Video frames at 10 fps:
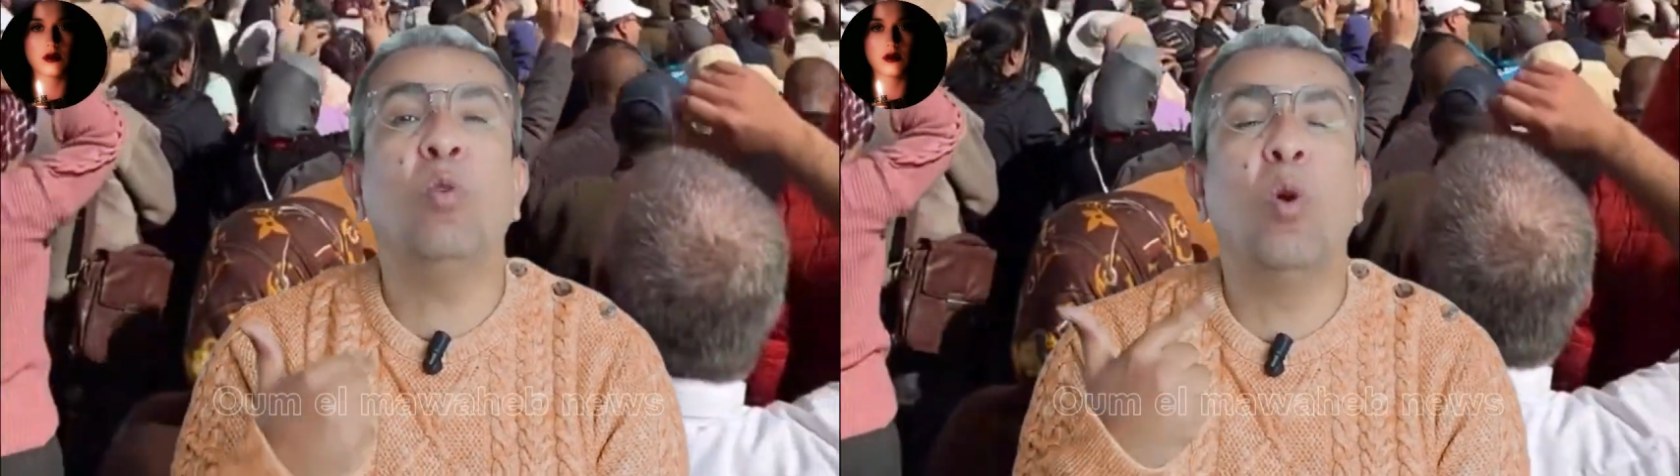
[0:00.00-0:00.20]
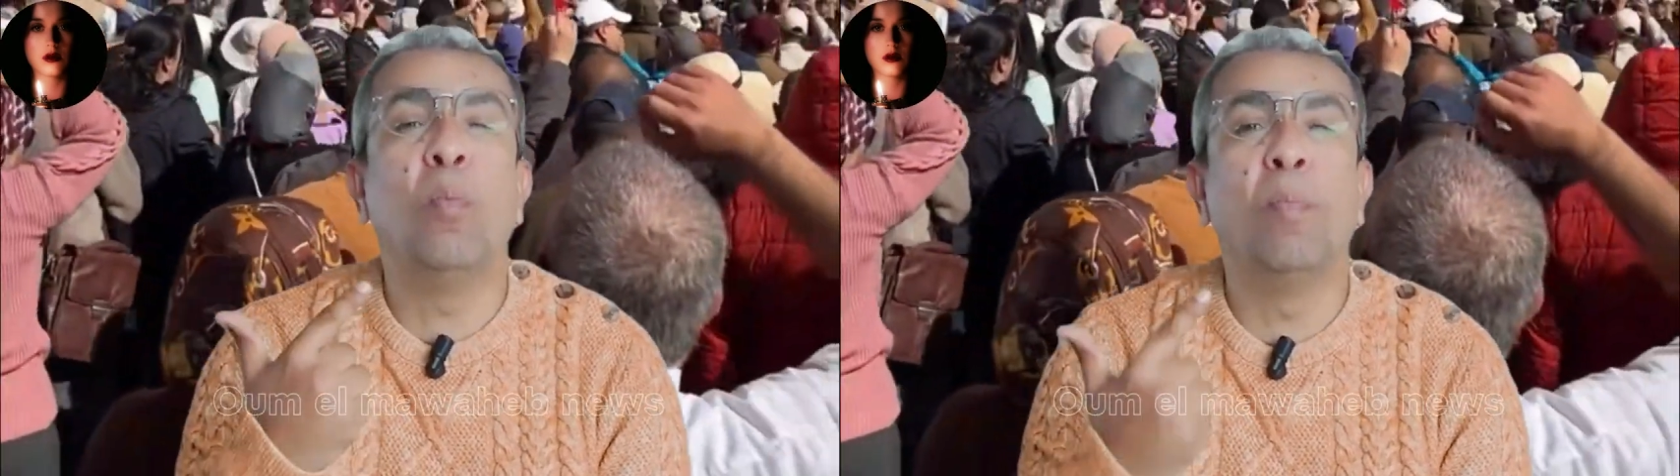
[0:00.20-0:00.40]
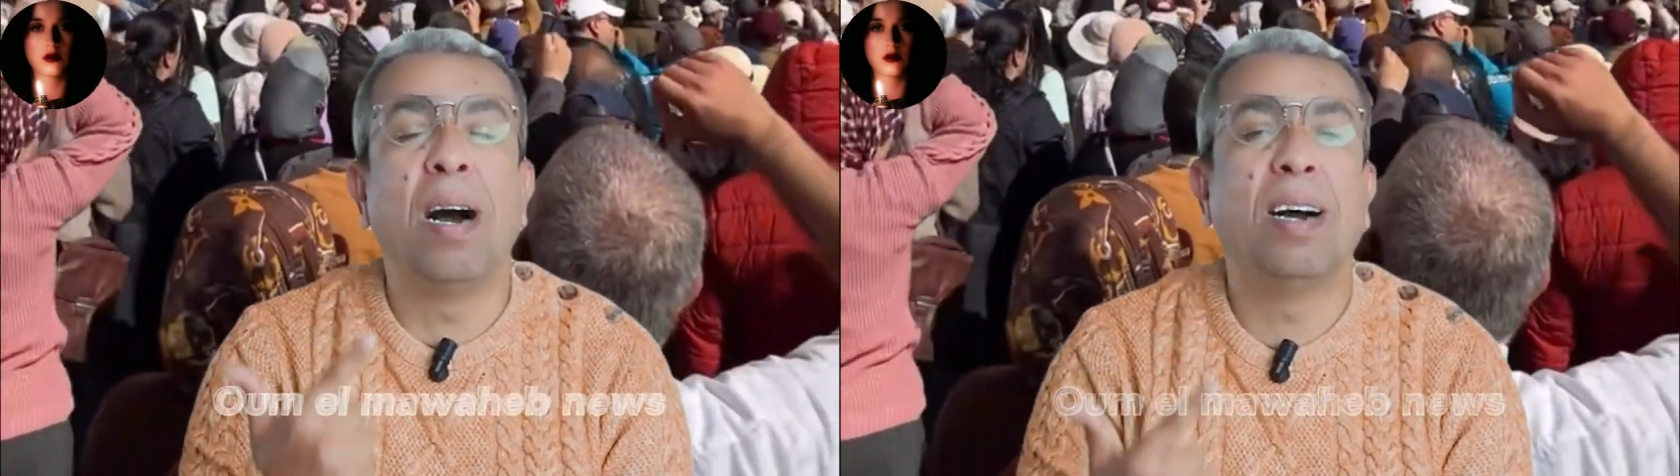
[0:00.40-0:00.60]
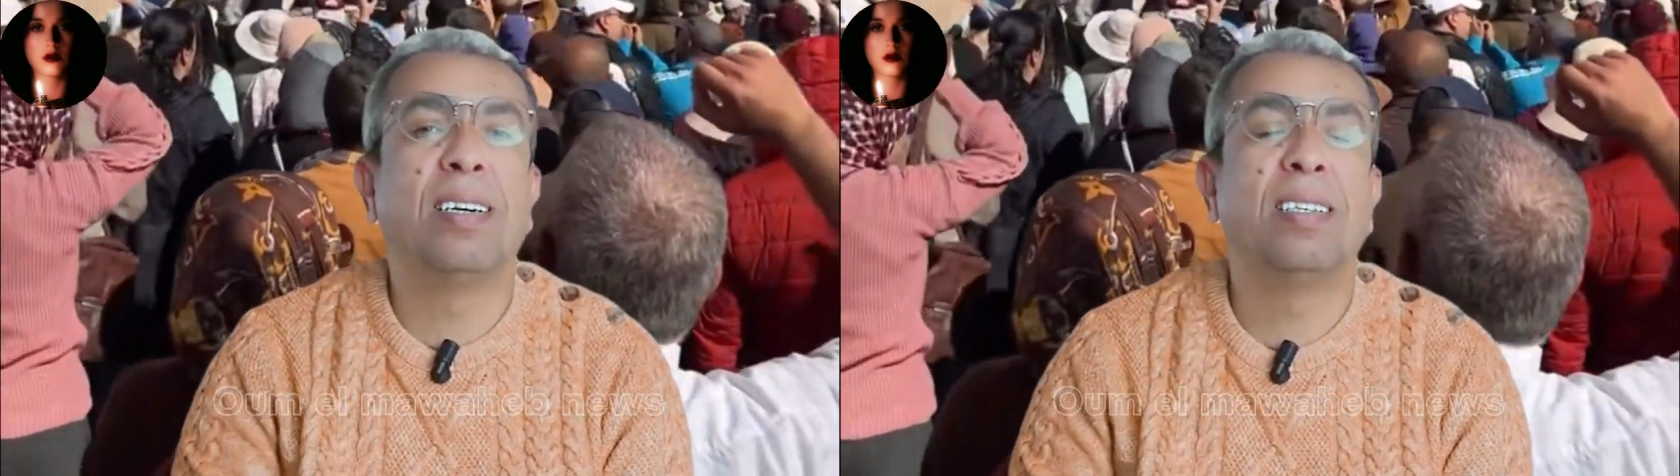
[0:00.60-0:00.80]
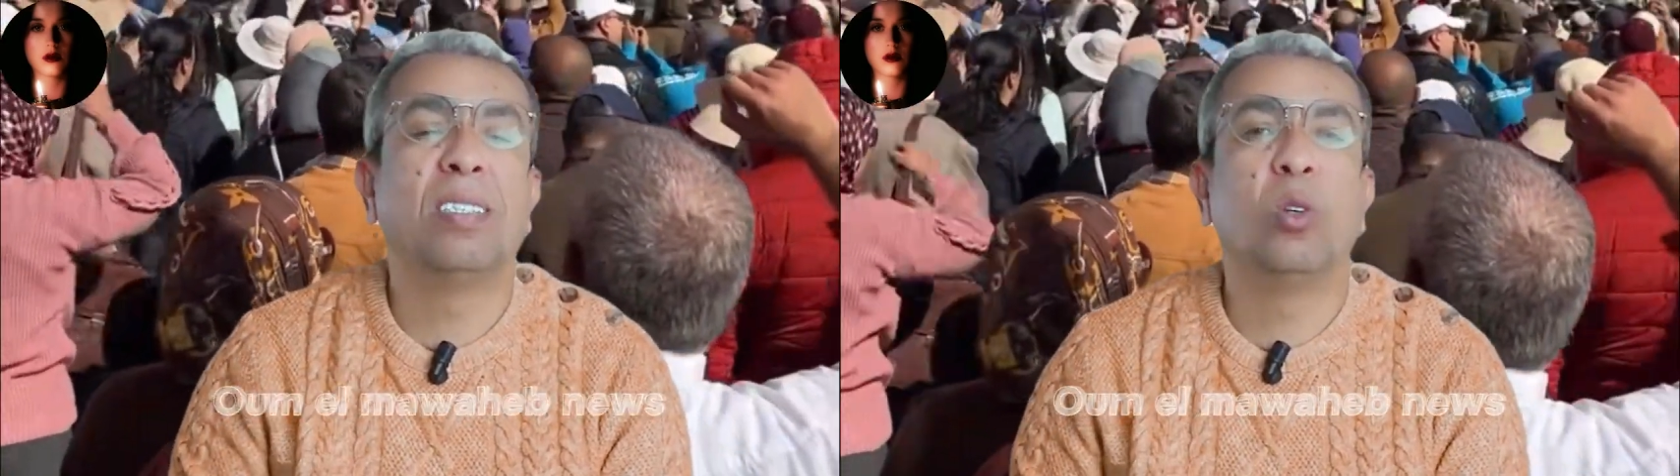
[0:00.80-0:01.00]
الامه
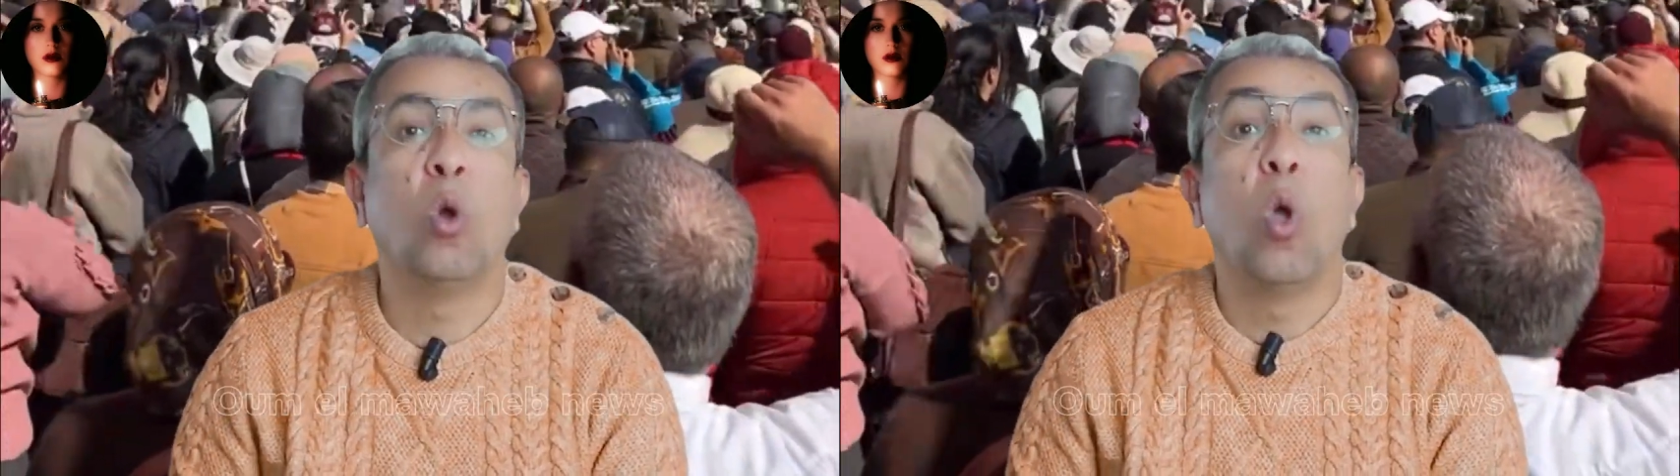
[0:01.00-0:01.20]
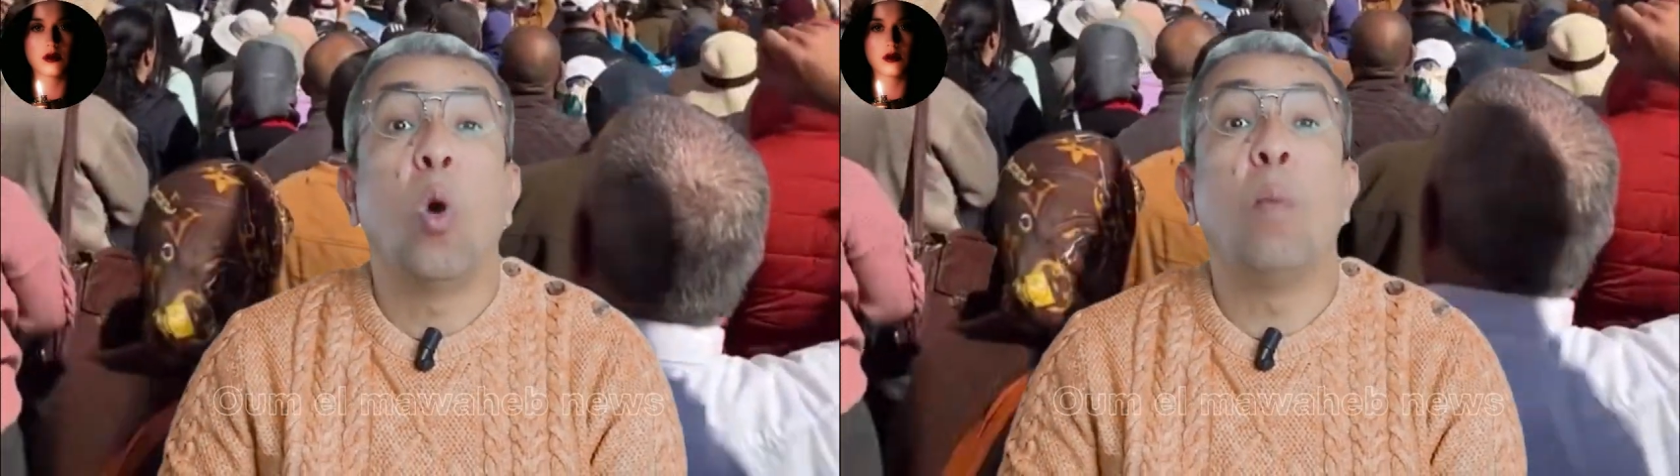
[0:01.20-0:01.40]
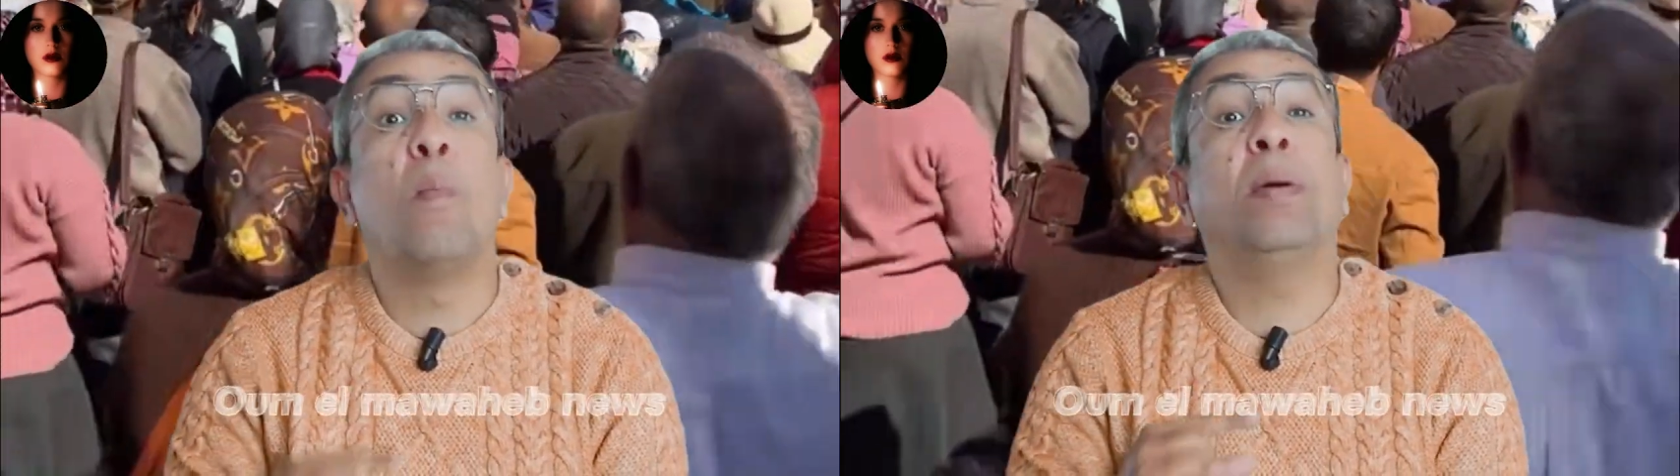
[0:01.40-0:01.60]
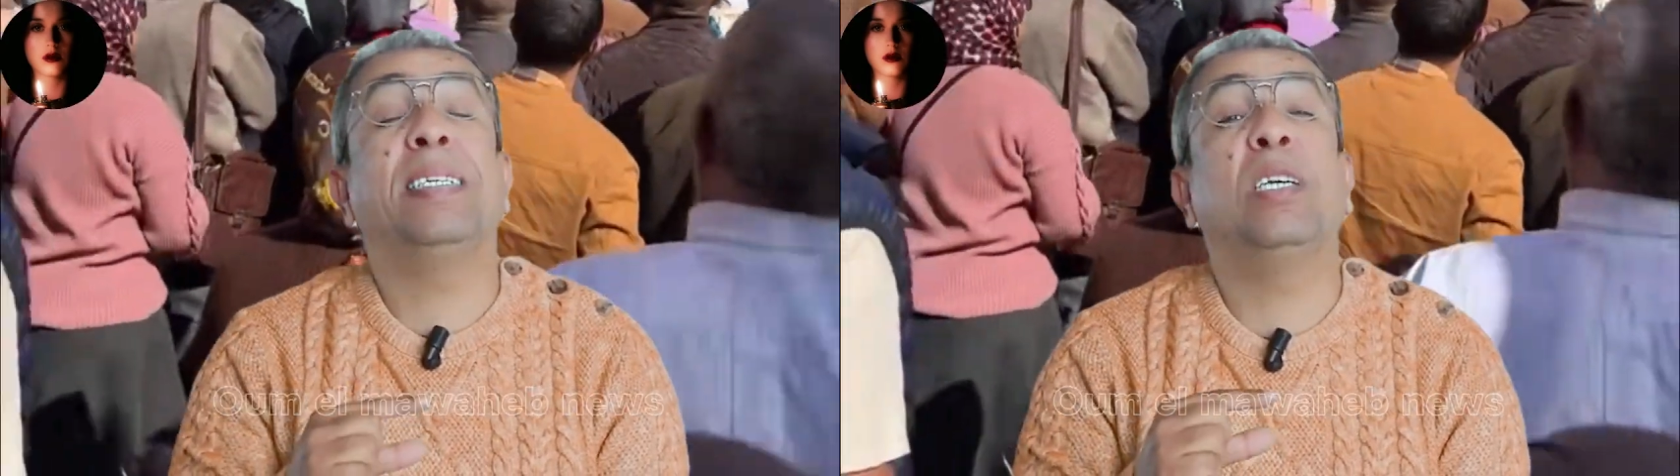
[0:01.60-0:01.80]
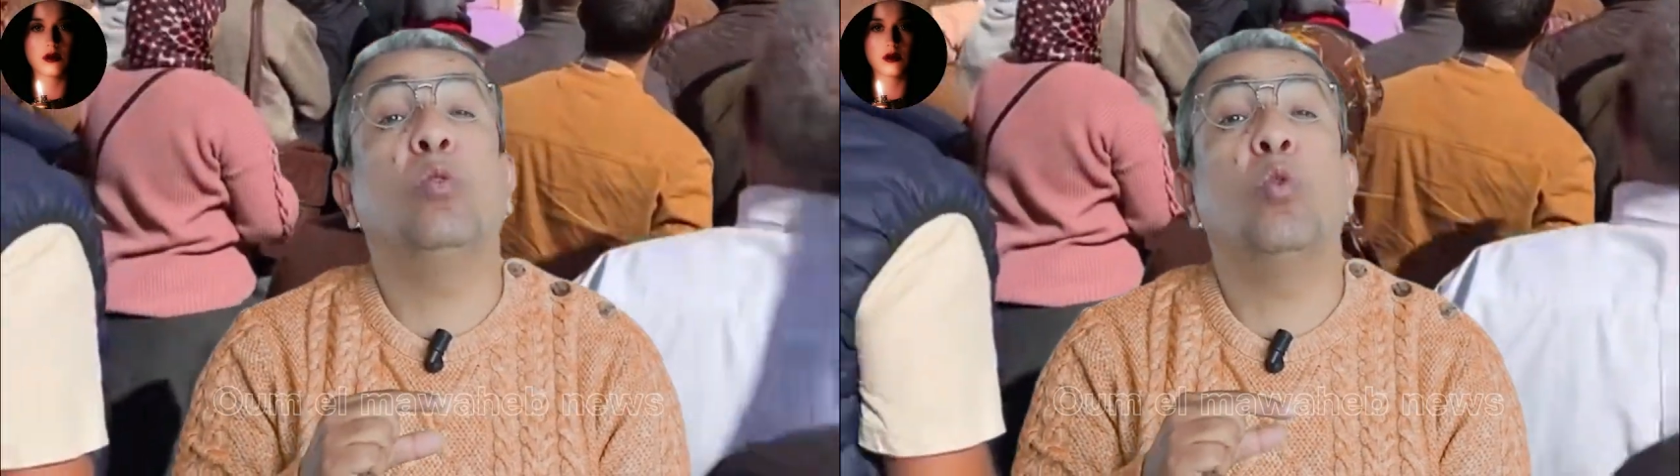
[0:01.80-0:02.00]

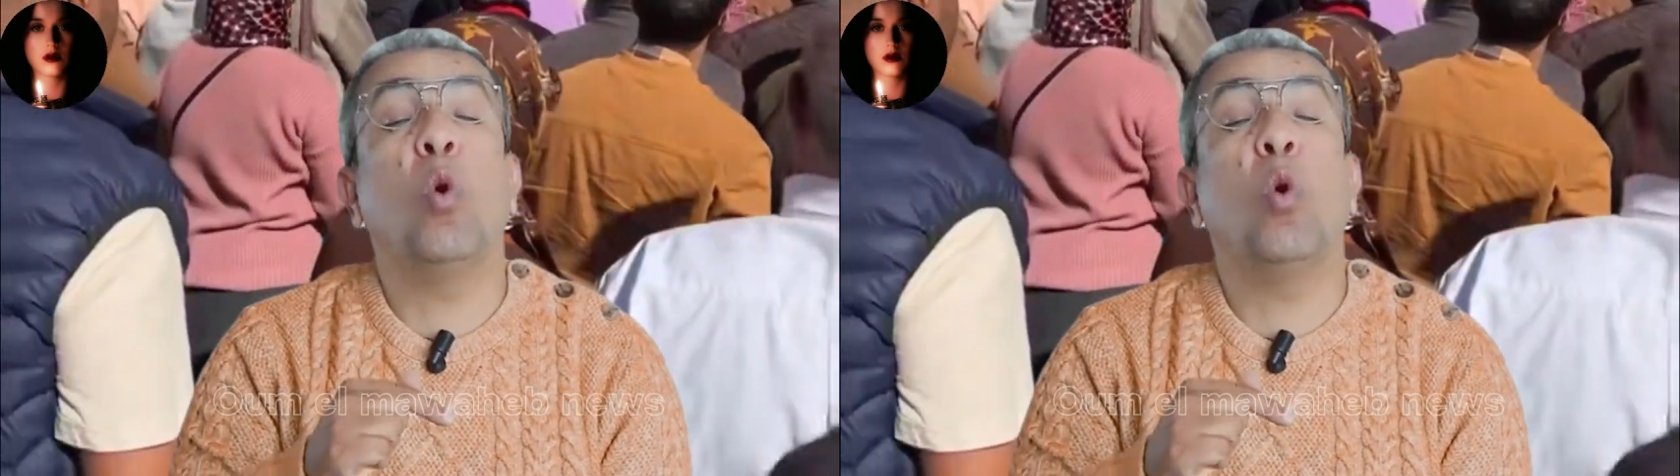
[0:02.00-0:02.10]
وممثل